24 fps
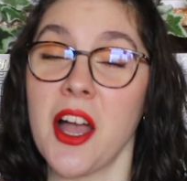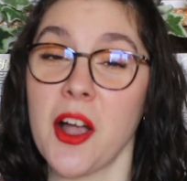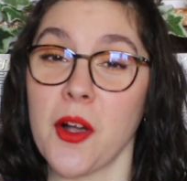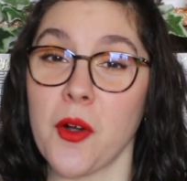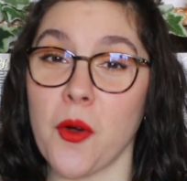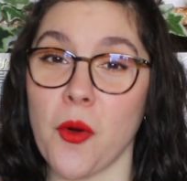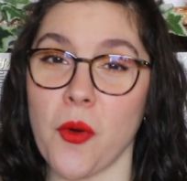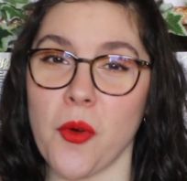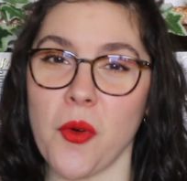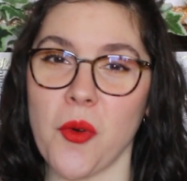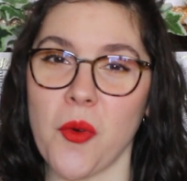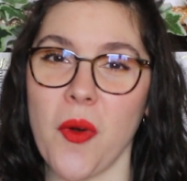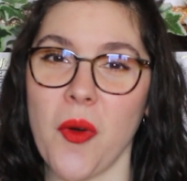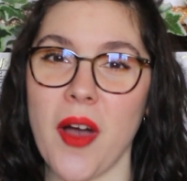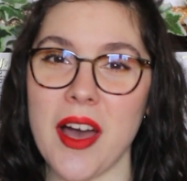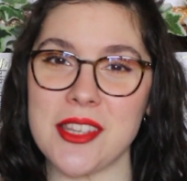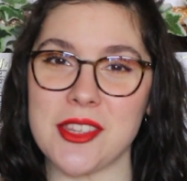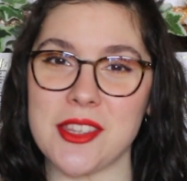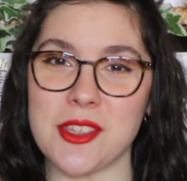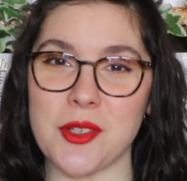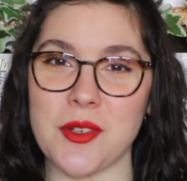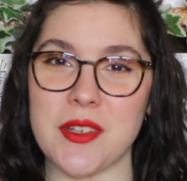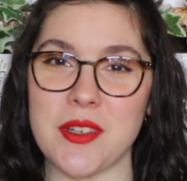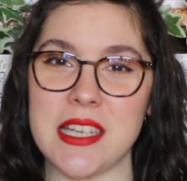con
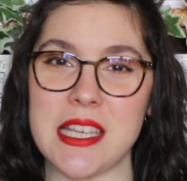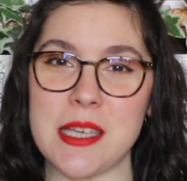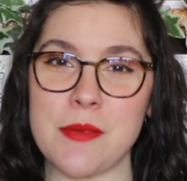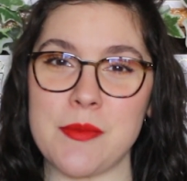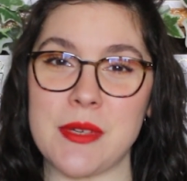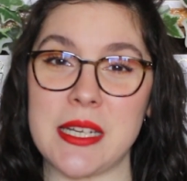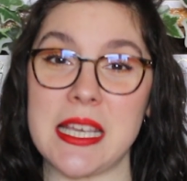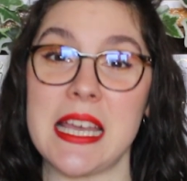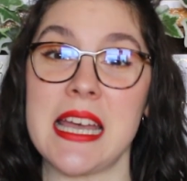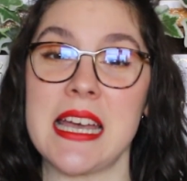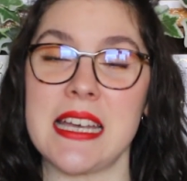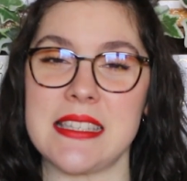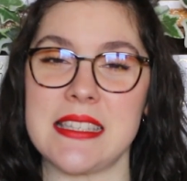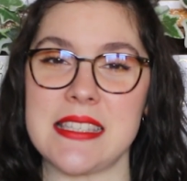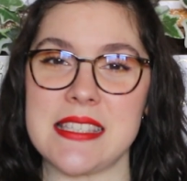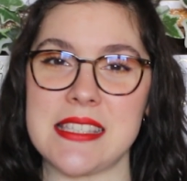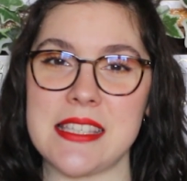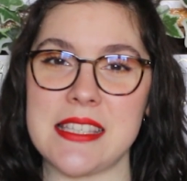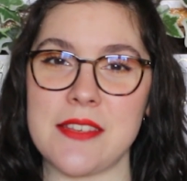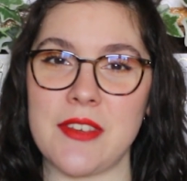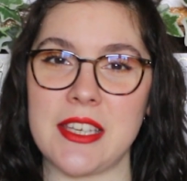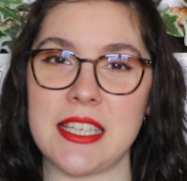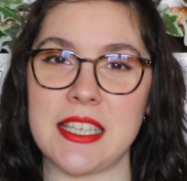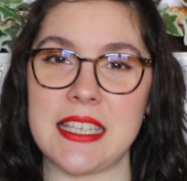quattro libri di
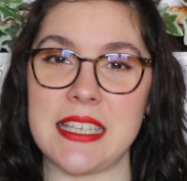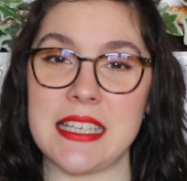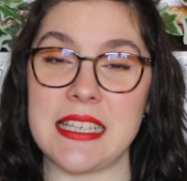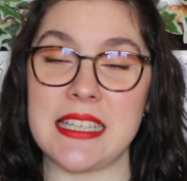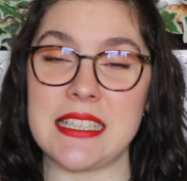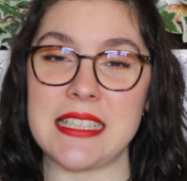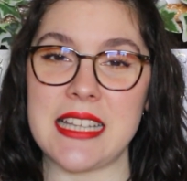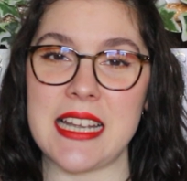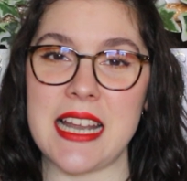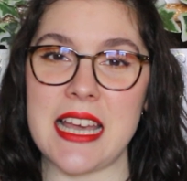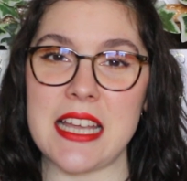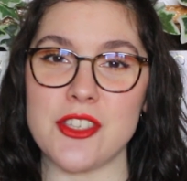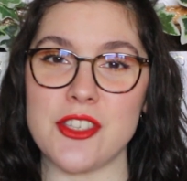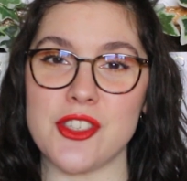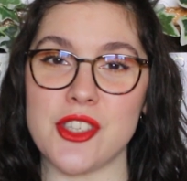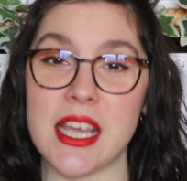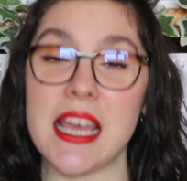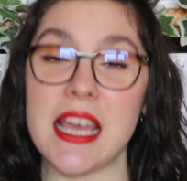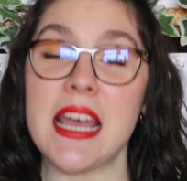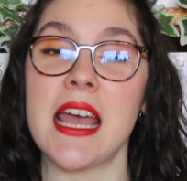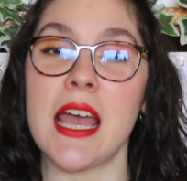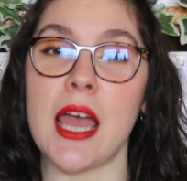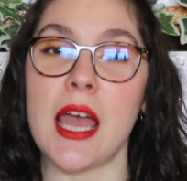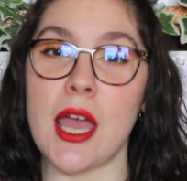Stephen King da
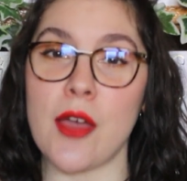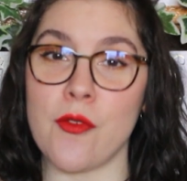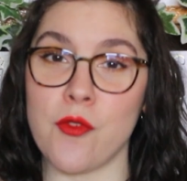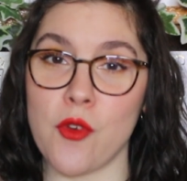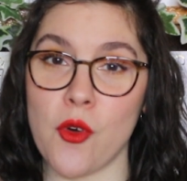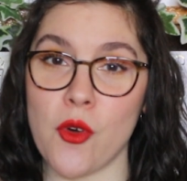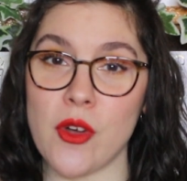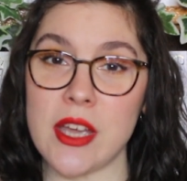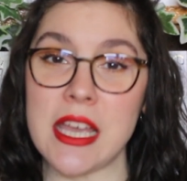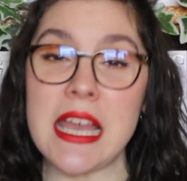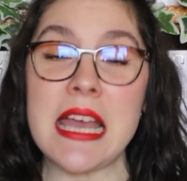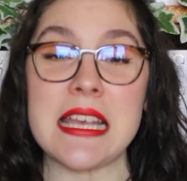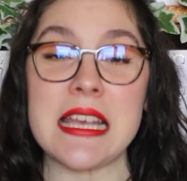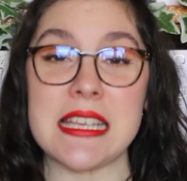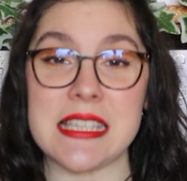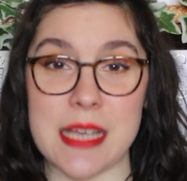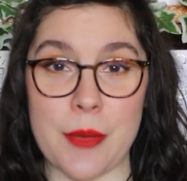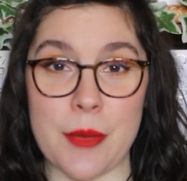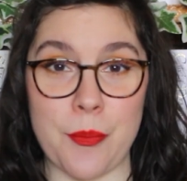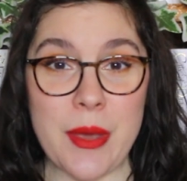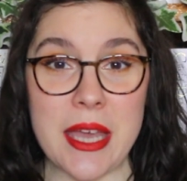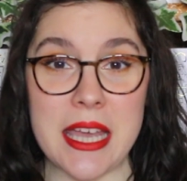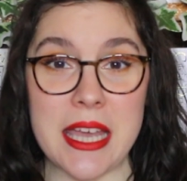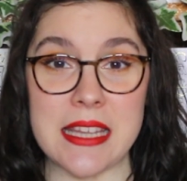leggere e voi
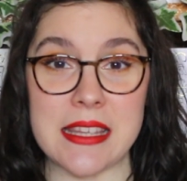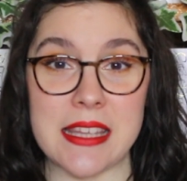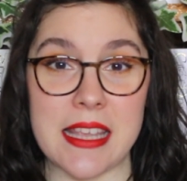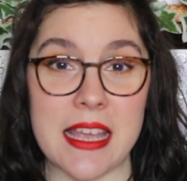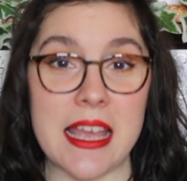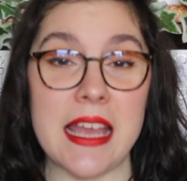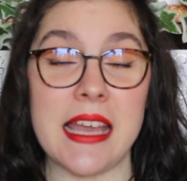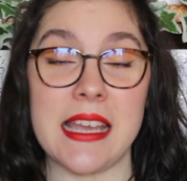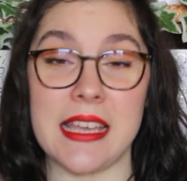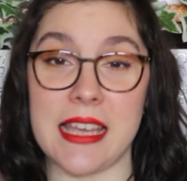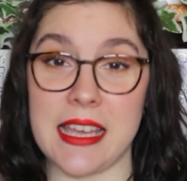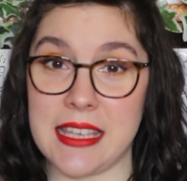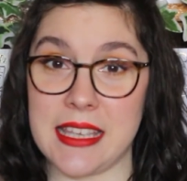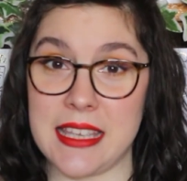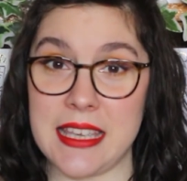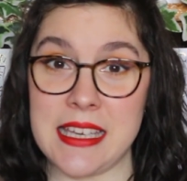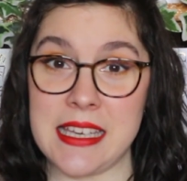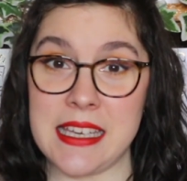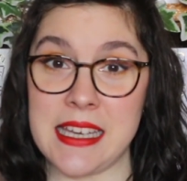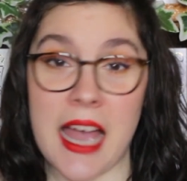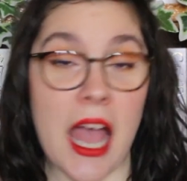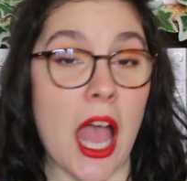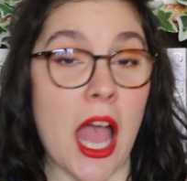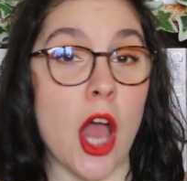sapete che
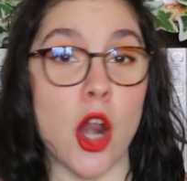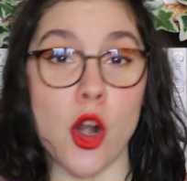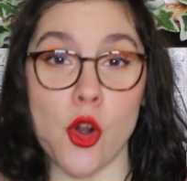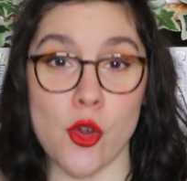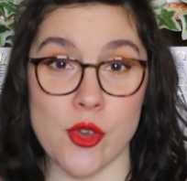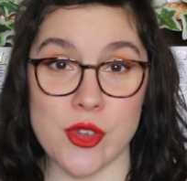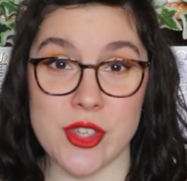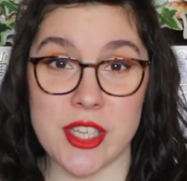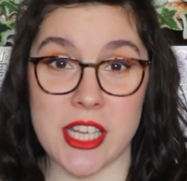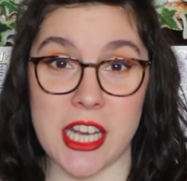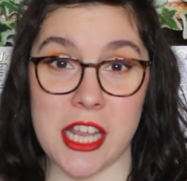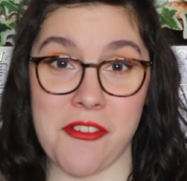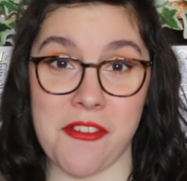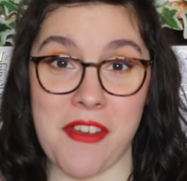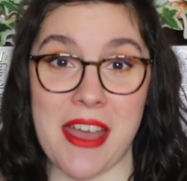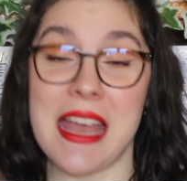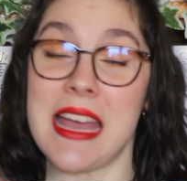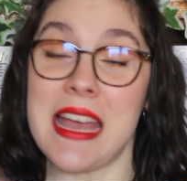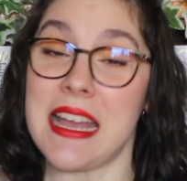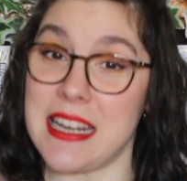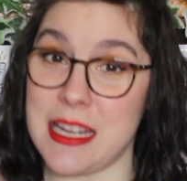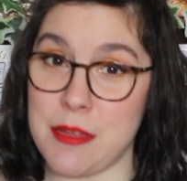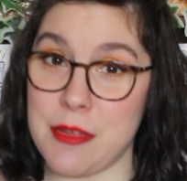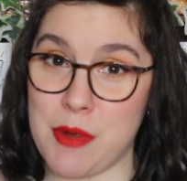King non scrive
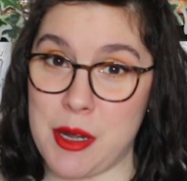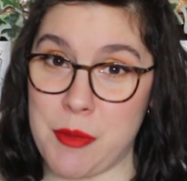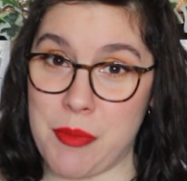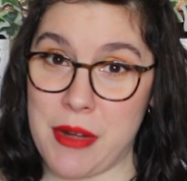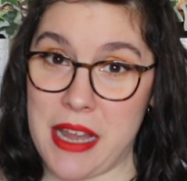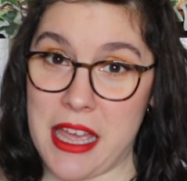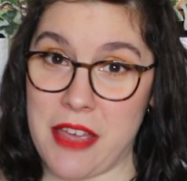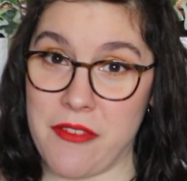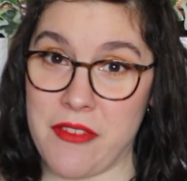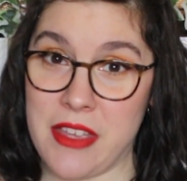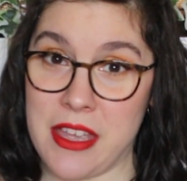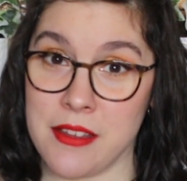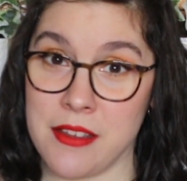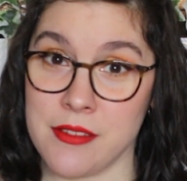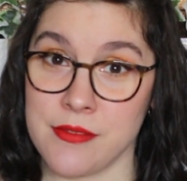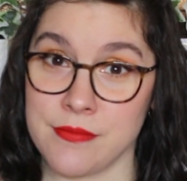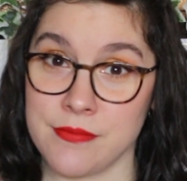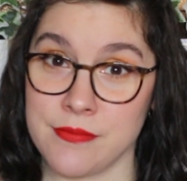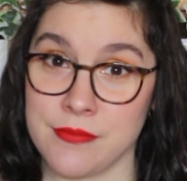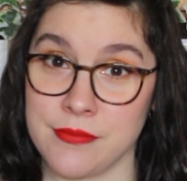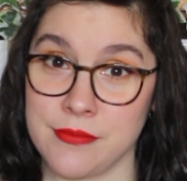libri brevi.